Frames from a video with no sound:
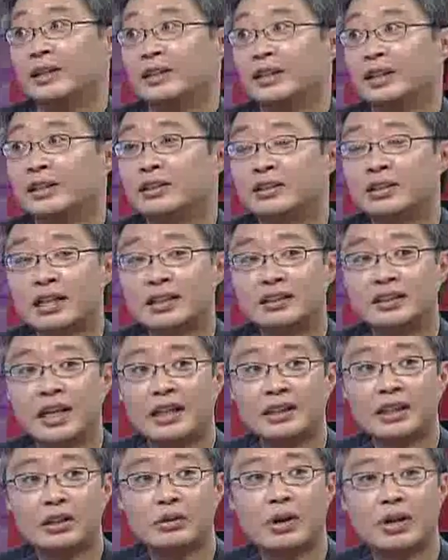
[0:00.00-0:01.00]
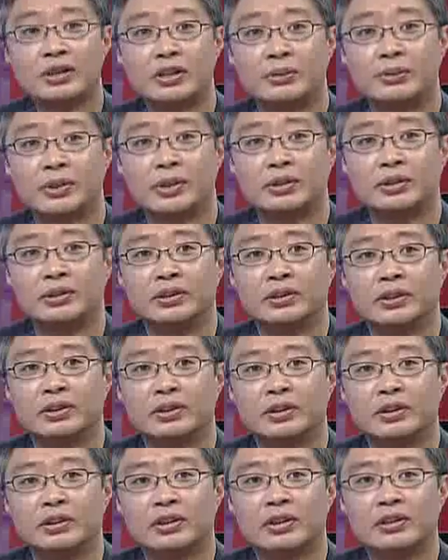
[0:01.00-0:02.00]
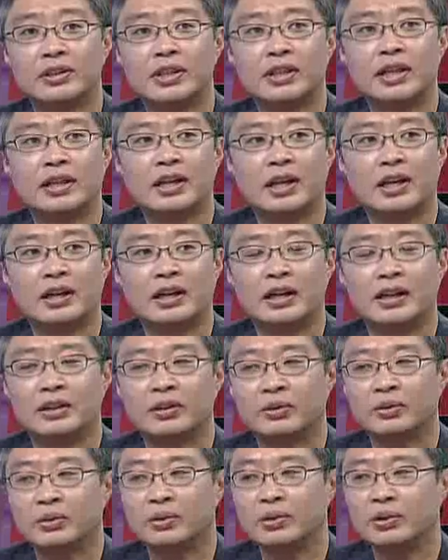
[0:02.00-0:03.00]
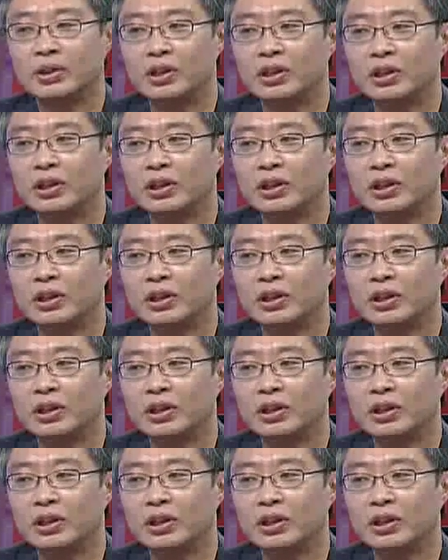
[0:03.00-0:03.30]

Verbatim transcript: 이건 사실 생태적 관점이거든요. 그런 생각이 하나가 있고